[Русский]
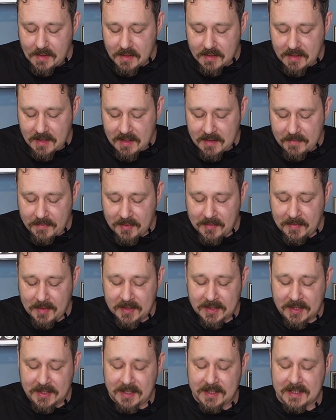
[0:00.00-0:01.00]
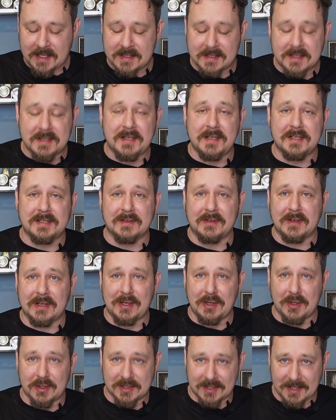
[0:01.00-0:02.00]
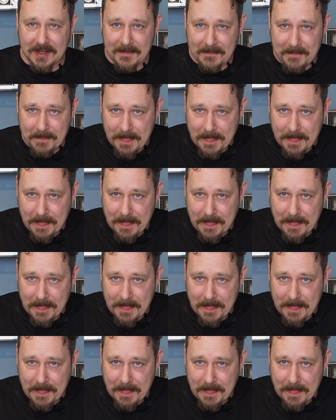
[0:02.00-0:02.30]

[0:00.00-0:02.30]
я не понимаю, нахрена здесь рисовые клетки.